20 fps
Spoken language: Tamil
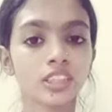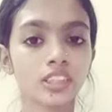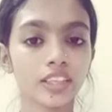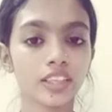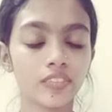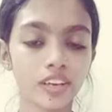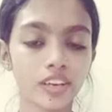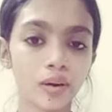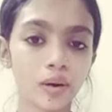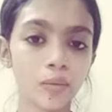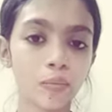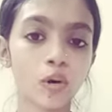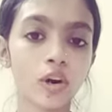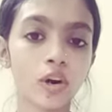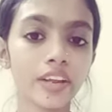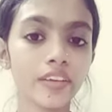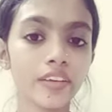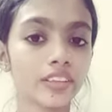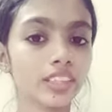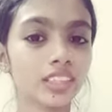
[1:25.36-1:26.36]
இவர்
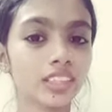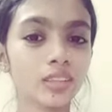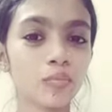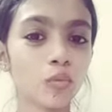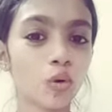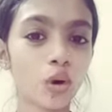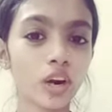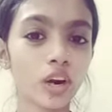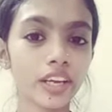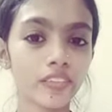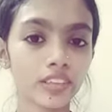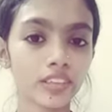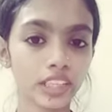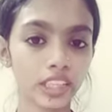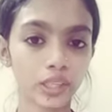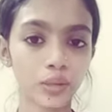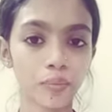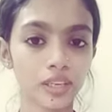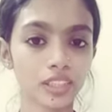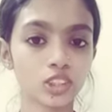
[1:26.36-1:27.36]
மோடி வந்துட்டு மோடிக்கு வந்து
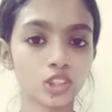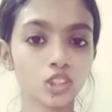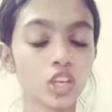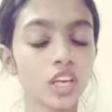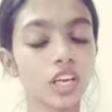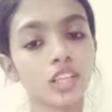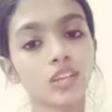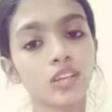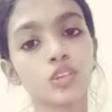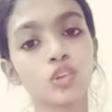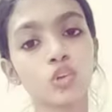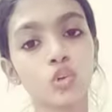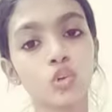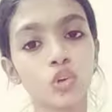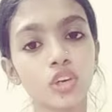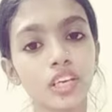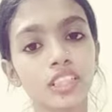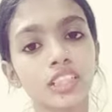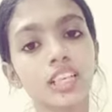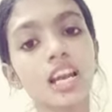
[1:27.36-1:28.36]
எந்த பிரச்சனையும் இல்லை வந்து
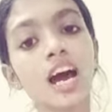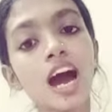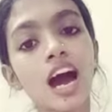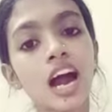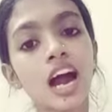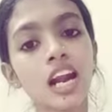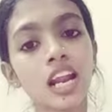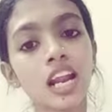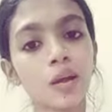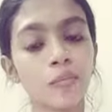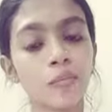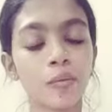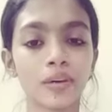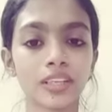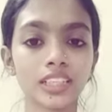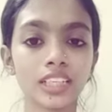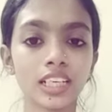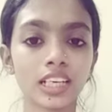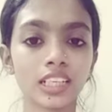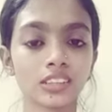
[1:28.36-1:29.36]
கொடுக்கறதில்ல ஆனால் நம்ம
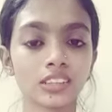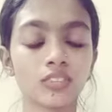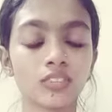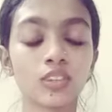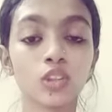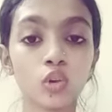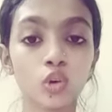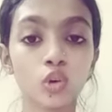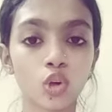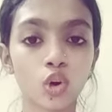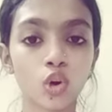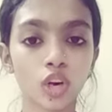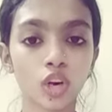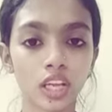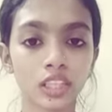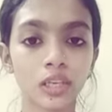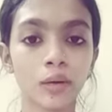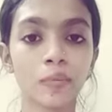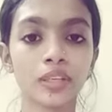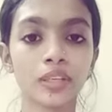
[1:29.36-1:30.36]
மத்திய அரசு வந்து
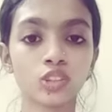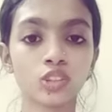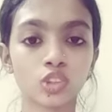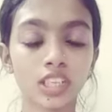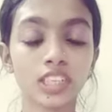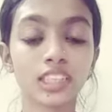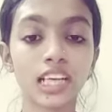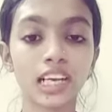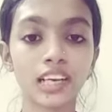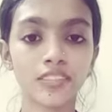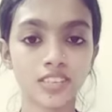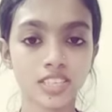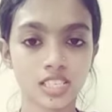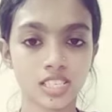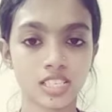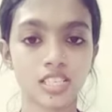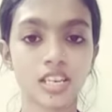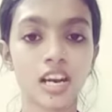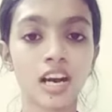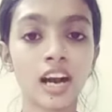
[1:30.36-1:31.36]
கொடுக்கக்கூடாது அப்படின்னு சொல்லி தடை
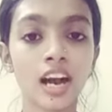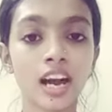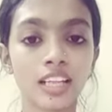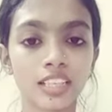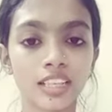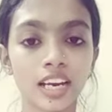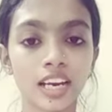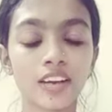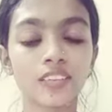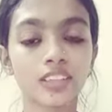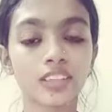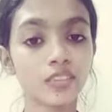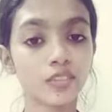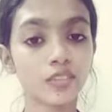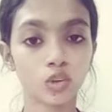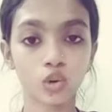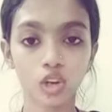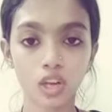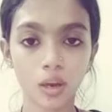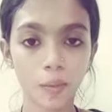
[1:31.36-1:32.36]
விடிச்சிருக்காங்க அதனால வந்து
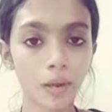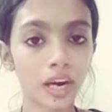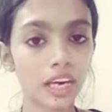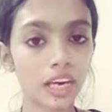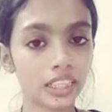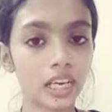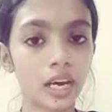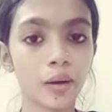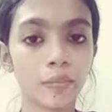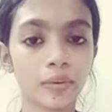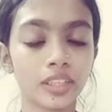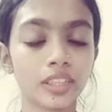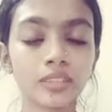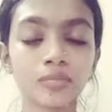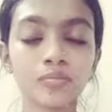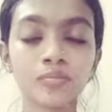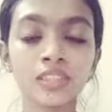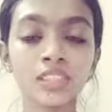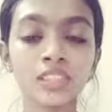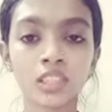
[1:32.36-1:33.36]
இவர் கொடுக்க மாட்டேன் அப்படின்னு
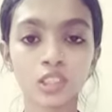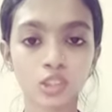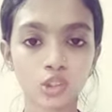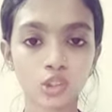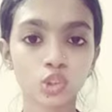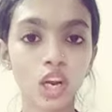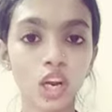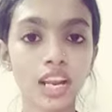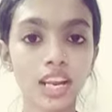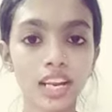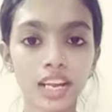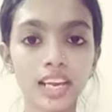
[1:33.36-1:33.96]
சொல்லலை